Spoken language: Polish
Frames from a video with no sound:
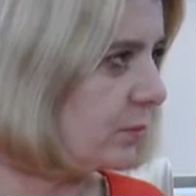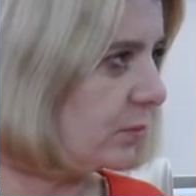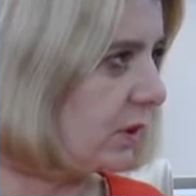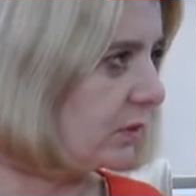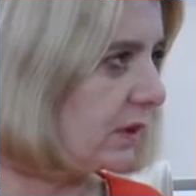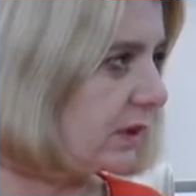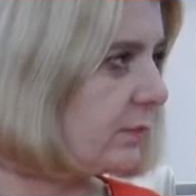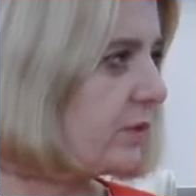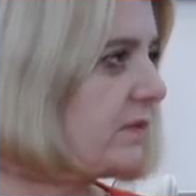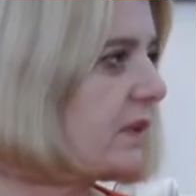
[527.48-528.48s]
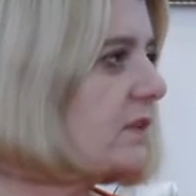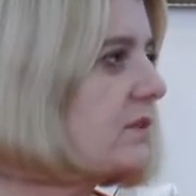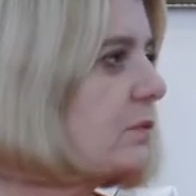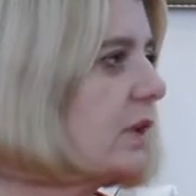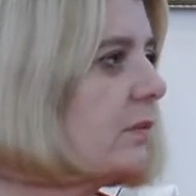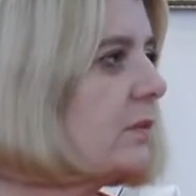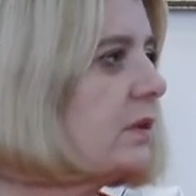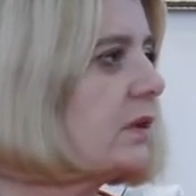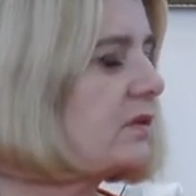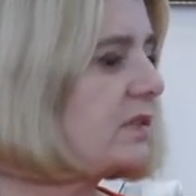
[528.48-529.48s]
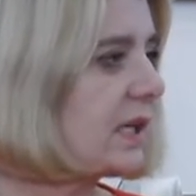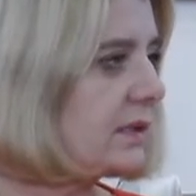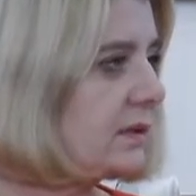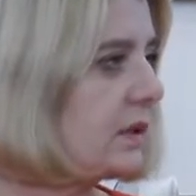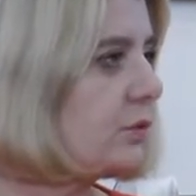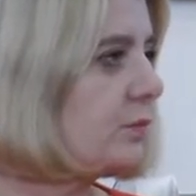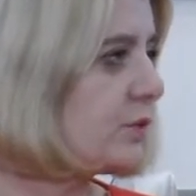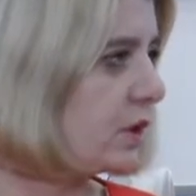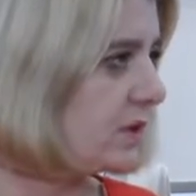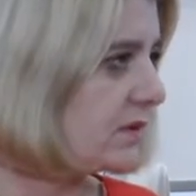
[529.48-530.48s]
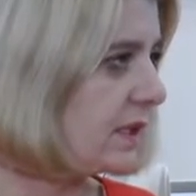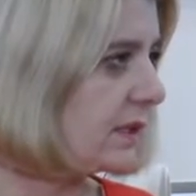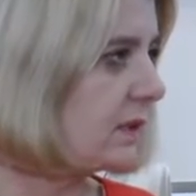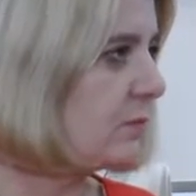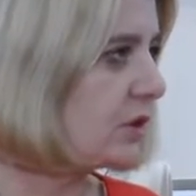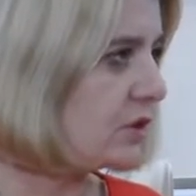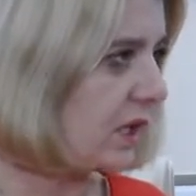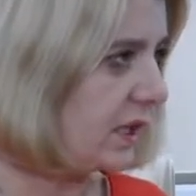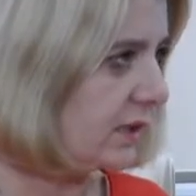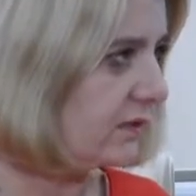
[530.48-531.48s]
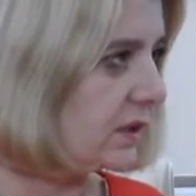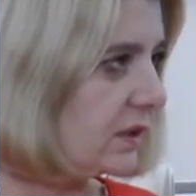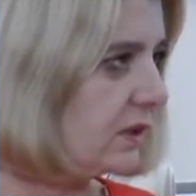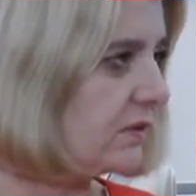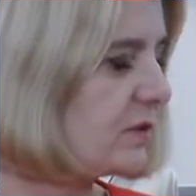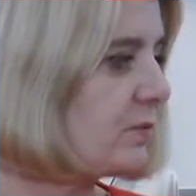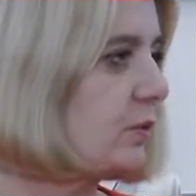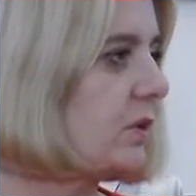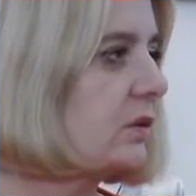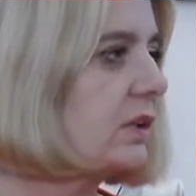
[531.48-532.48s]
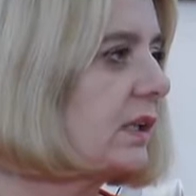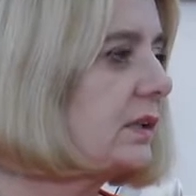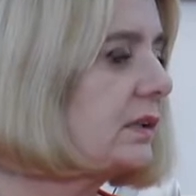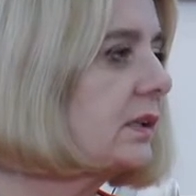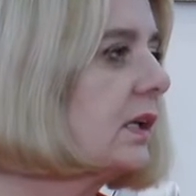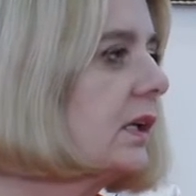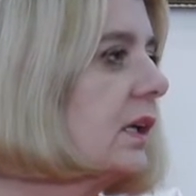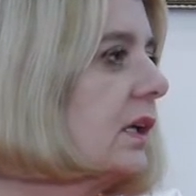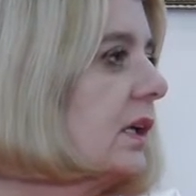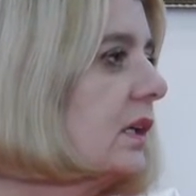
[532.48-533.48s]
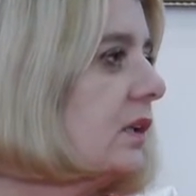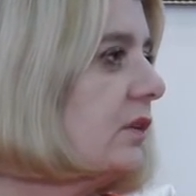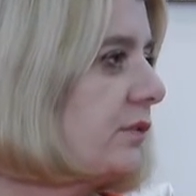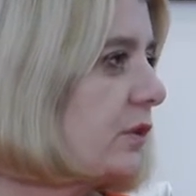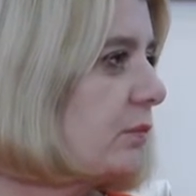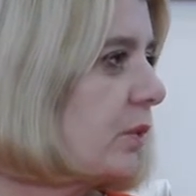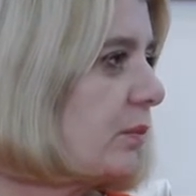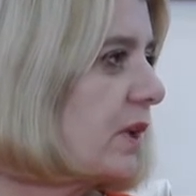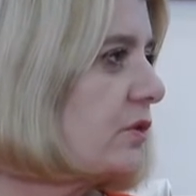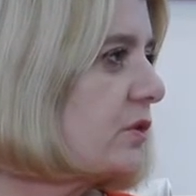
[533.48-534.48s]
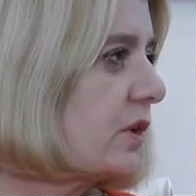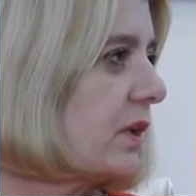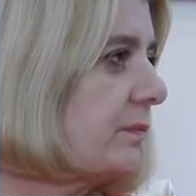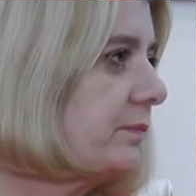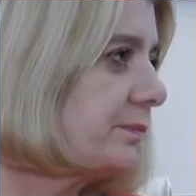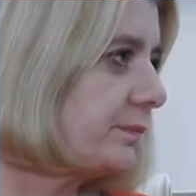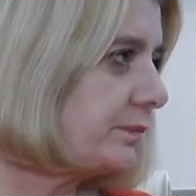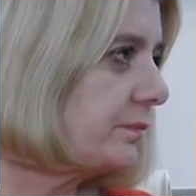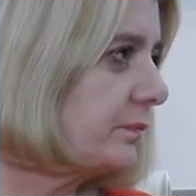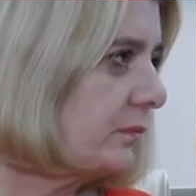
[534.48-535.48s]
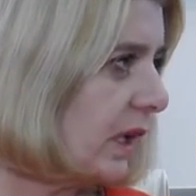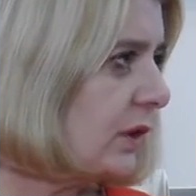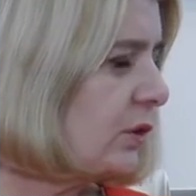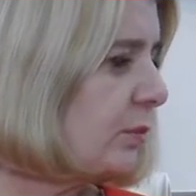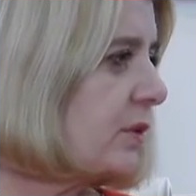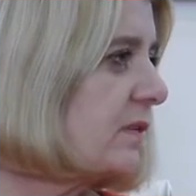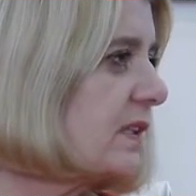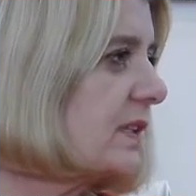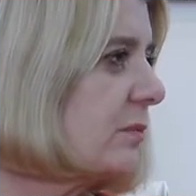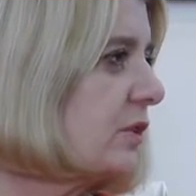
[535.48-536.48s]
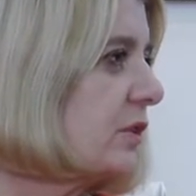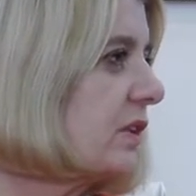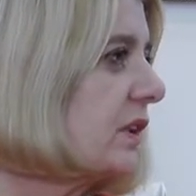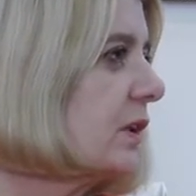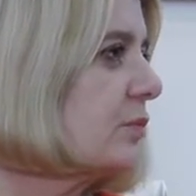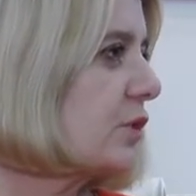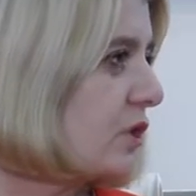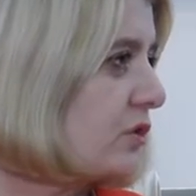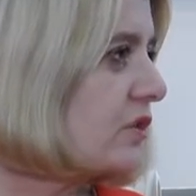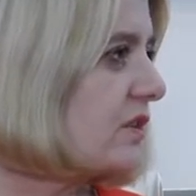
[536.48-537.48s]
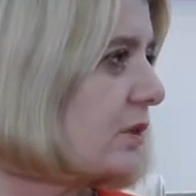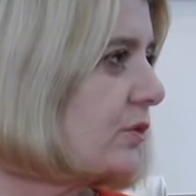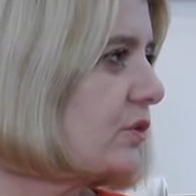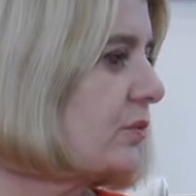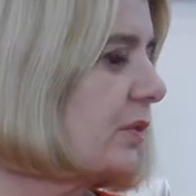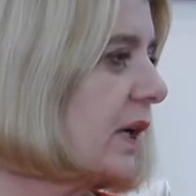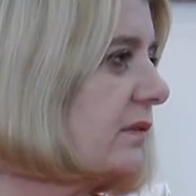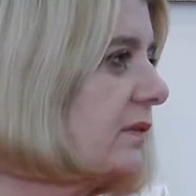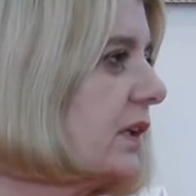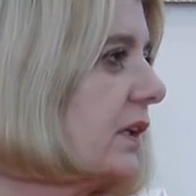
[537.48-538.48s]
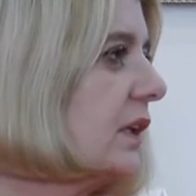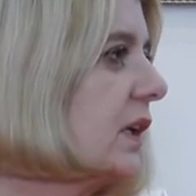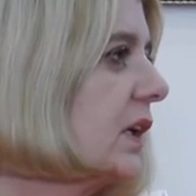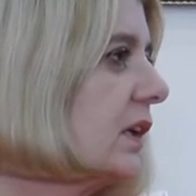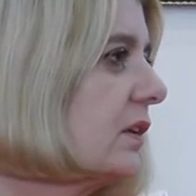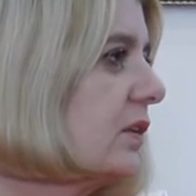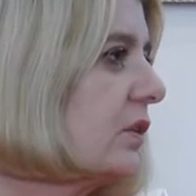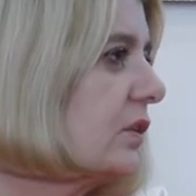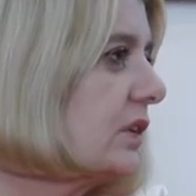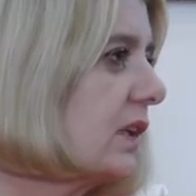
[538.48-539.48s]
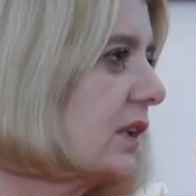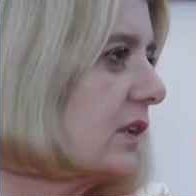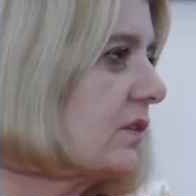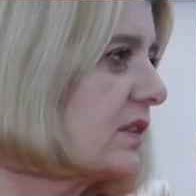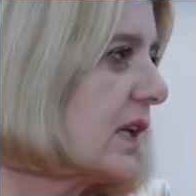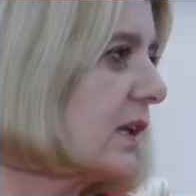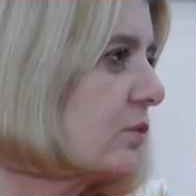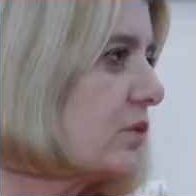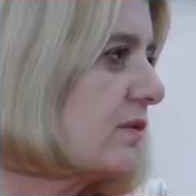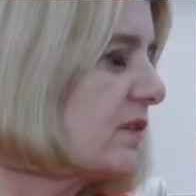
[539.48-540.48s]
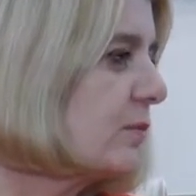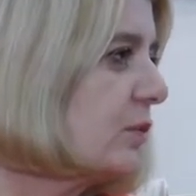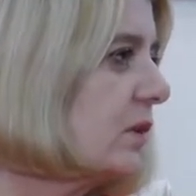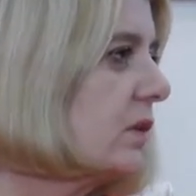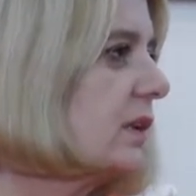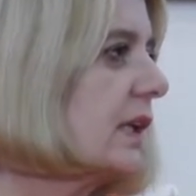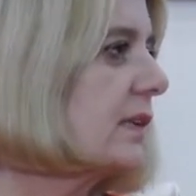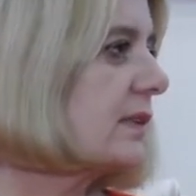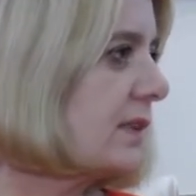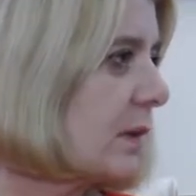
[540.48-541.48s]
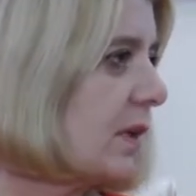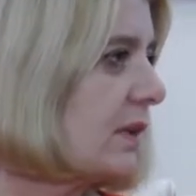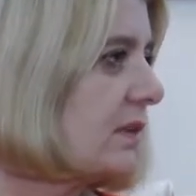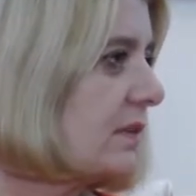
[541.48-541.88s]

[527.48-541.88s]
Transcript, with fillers: wspólnotach. Prywatyzujemy ostatnie lub przedostatnie mieszkania w takich wspólnotach i w tym momencie doprowadzamy do takiej przejrzystości prawnej, do takiego stanu, że wspólnota sama